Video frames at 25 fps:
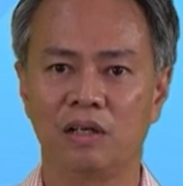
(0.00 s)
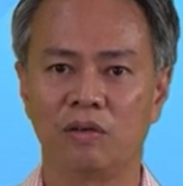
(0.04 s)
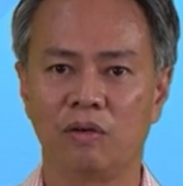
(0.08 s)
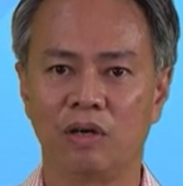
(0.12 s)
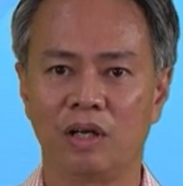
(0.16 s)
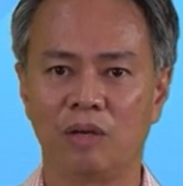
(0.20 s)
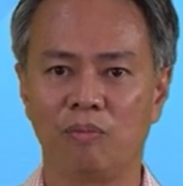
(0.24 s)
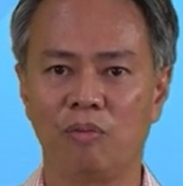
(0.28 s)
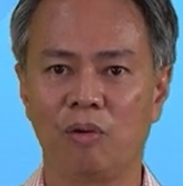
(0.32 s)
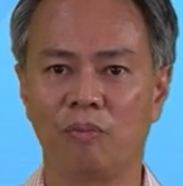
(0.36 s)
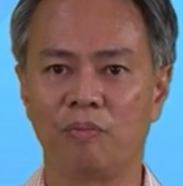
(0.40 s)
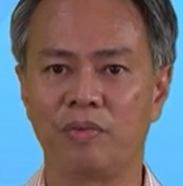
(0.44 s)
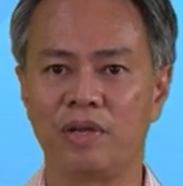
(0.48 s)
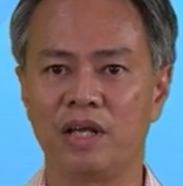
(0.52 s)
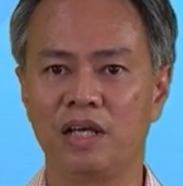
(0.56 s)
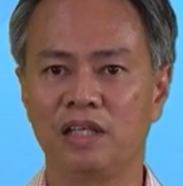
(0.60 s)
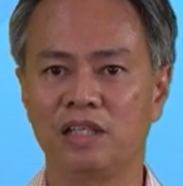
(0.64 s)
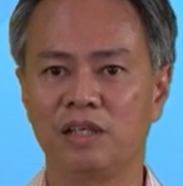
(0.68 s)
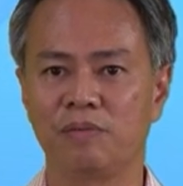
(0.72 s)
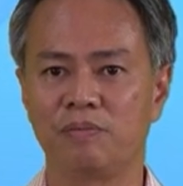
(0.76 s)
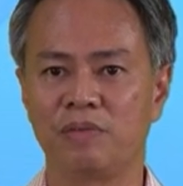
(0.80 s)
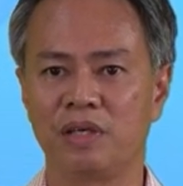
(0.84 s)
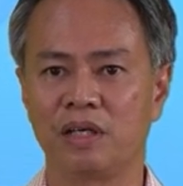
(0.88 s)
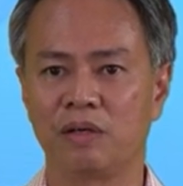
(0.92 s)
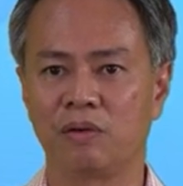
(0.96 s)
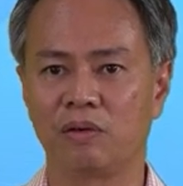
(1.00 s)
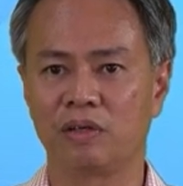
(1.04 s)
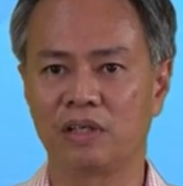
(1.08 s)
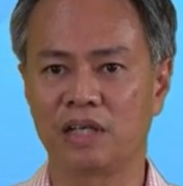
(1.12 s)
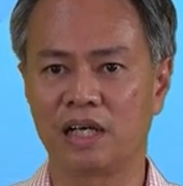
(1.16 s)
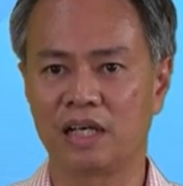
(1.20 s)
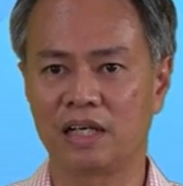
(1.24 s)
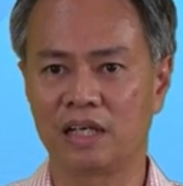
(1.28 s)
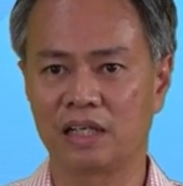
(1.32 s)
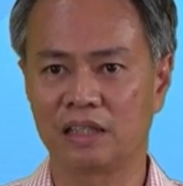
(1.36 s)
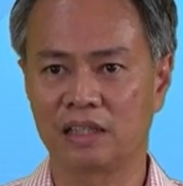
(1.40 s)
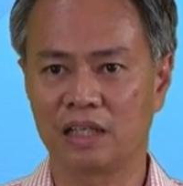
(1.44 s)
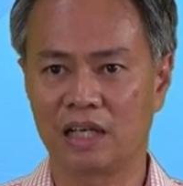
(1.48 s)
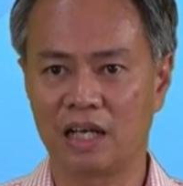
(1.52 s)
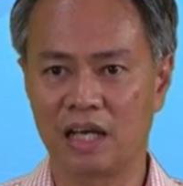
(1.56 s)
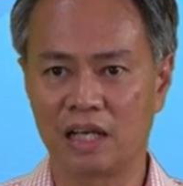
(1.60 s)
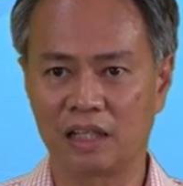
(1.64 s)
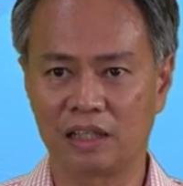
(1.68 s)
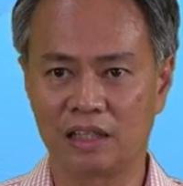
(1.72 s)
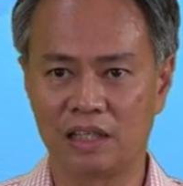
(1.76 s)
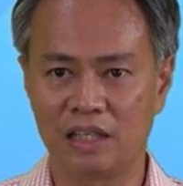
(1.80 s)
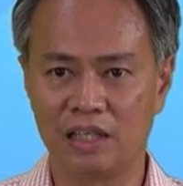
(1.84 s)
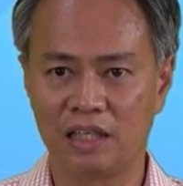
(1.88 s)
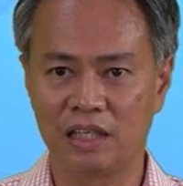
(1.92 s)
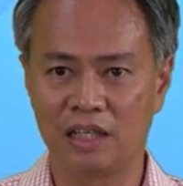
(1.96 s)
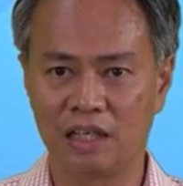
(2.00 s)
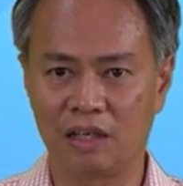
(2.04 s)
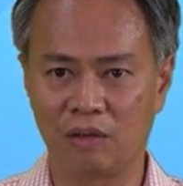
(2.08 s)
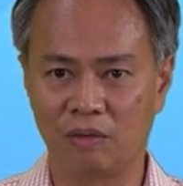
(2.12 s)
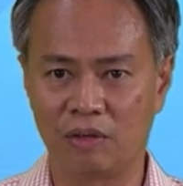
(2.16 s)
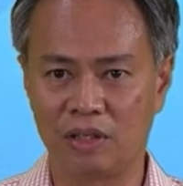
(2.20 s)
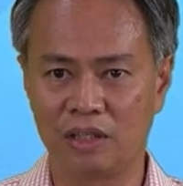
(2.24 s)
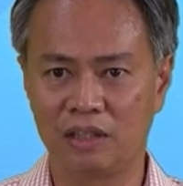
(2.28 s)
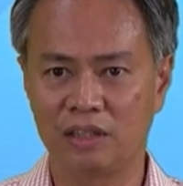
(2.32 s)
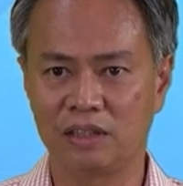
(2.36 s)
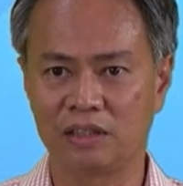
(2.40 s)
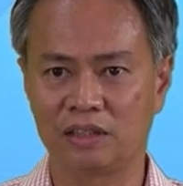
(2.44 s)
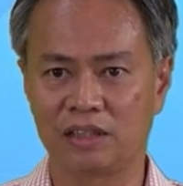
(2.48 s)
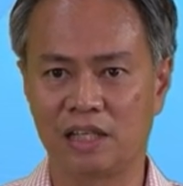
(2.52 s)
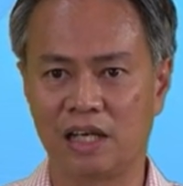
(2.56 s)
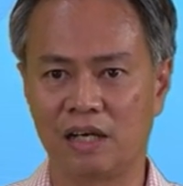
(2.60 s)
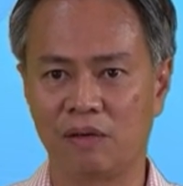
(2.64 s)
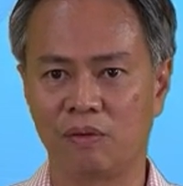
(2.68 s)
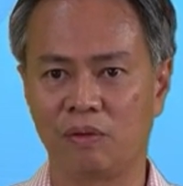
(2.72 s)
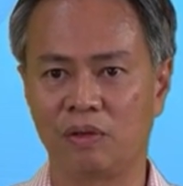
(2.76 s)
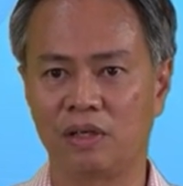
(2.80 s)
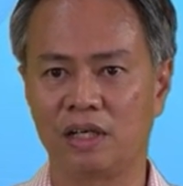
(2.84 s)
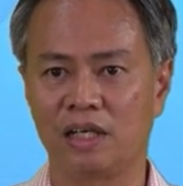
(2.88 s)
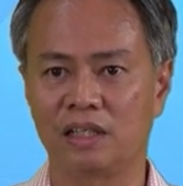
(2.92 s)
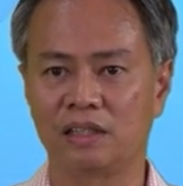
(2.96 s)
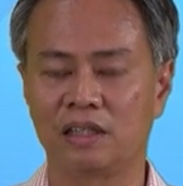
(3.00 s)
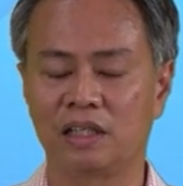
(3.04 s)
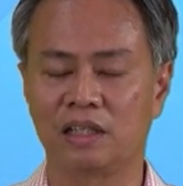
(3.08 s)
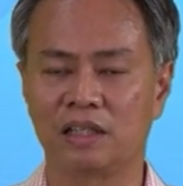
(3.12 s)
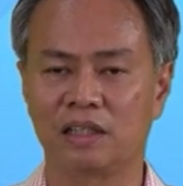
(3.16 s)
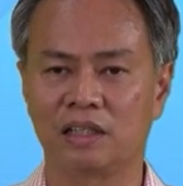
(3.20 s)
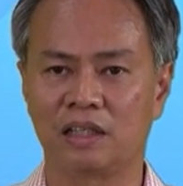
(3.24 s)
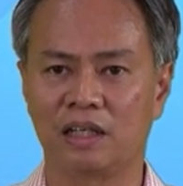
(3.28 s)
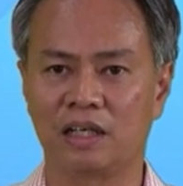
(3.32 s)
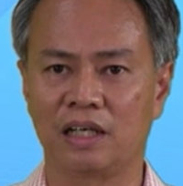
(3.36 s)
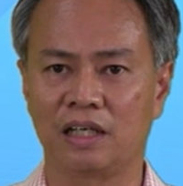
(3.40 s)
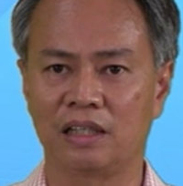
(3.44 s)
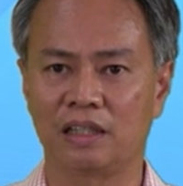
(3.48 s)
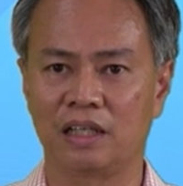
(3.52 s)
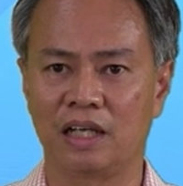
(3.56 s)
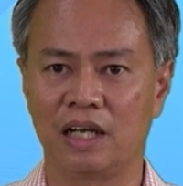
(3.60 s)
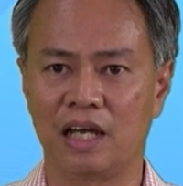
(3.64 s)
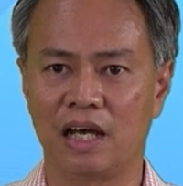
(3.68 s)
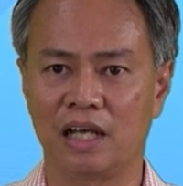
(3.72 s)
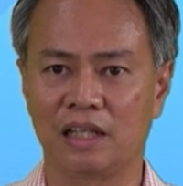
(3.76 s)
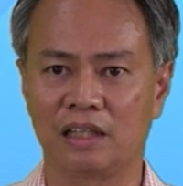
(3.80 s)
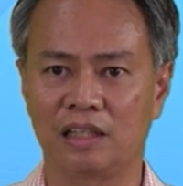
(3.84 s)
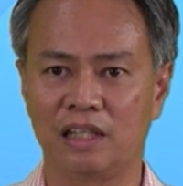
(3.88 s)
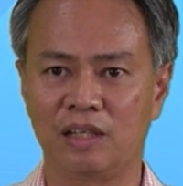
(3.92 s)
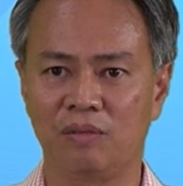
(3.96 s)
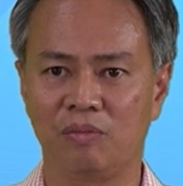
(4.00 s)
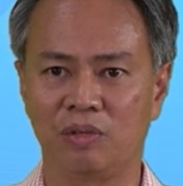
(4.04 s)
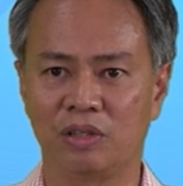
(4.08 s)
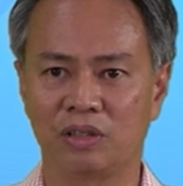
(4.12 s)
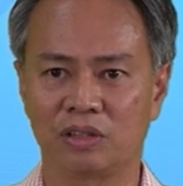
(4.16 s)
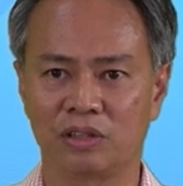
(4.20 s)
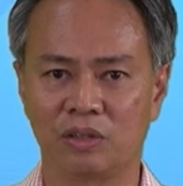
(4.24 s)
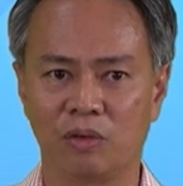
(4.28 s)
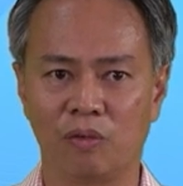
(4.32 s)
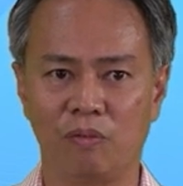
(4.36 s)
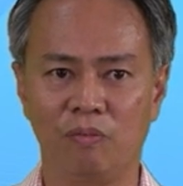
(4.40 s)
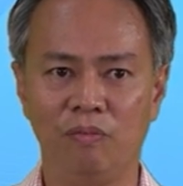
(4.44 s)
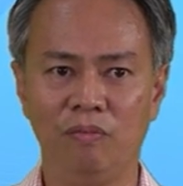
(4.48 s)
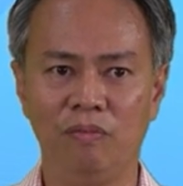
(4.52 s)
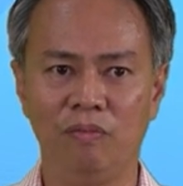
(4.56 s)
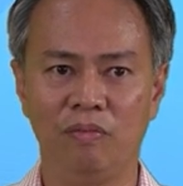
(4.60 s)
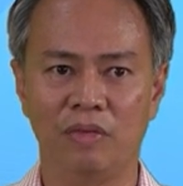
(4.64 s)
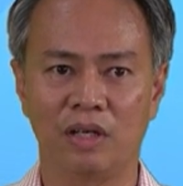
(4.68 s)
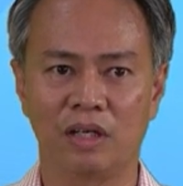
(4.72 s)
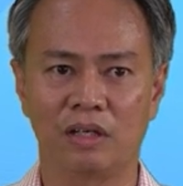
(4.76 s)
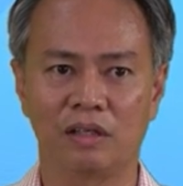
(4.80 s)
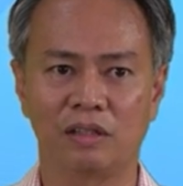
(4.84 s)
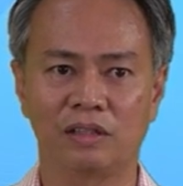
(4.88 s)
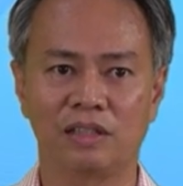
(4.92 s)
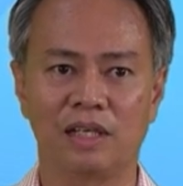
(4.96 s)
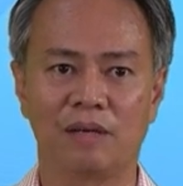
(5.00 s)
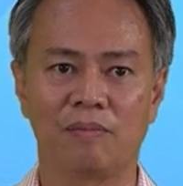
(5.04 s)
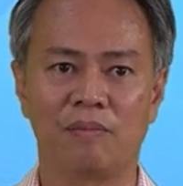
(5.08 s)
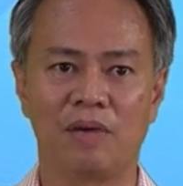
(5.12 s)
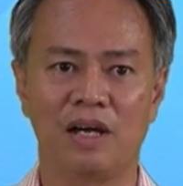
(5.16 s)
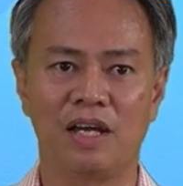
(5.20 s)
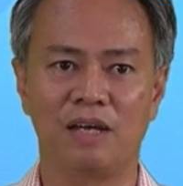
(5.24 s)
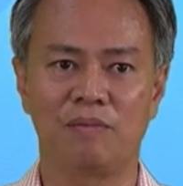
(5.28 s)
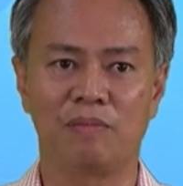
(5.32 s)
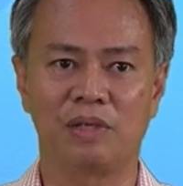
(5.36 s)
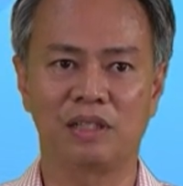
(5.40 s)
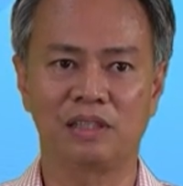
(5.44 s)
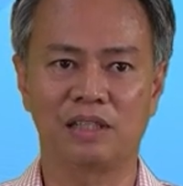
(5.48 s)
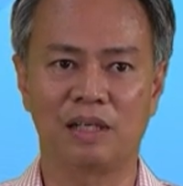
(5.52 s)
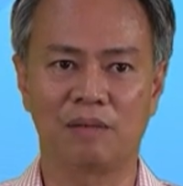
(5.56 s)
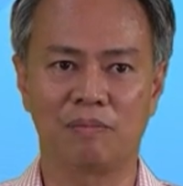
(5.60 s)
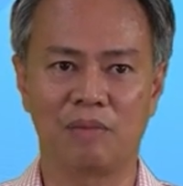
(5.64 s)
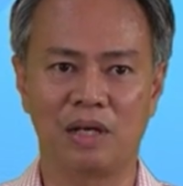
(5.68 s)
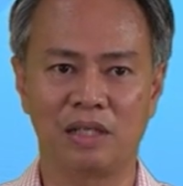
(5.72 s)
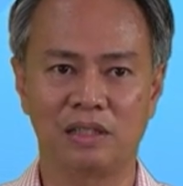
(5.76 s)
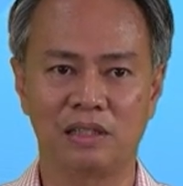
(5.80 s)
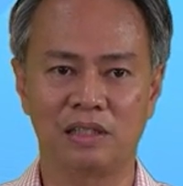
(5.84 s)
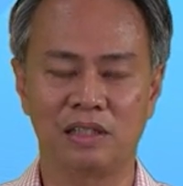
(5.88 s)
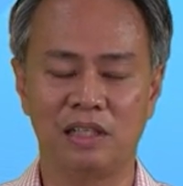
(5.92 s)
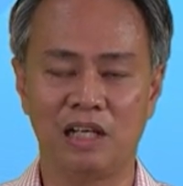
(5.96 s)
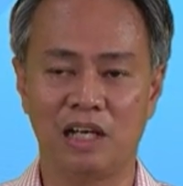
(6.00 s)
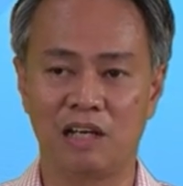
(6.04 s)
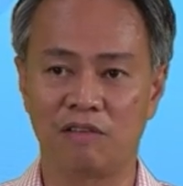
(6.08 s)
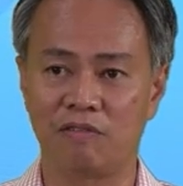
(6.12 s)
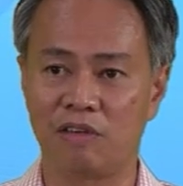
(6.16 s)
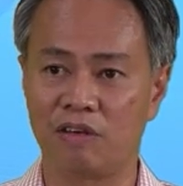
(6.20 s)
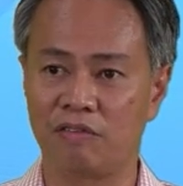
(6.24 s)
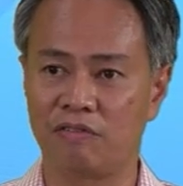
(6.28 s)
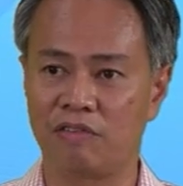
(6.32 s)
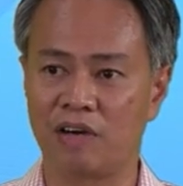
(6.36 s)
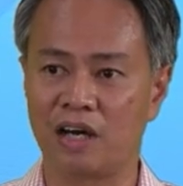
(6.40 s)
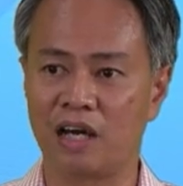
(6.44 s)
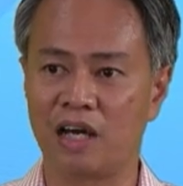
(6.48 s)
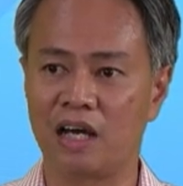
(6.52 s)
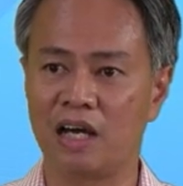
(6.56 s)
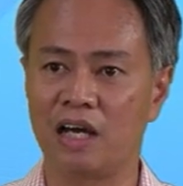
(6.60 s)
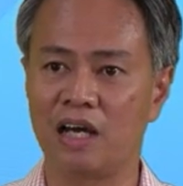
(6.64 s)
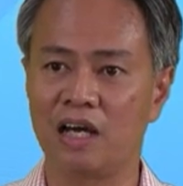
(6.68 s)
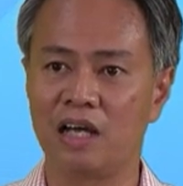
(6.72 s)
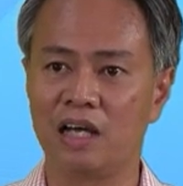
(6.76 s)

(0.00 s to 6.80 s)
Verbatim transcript: โดยระบบนี้จะมีกลไกการตลาดที่เราได้ศึกษากลไกการตลาดที่เหมาะสม แล้วก็สามารถให้มันสามารถซื้อขายไฟฟ้า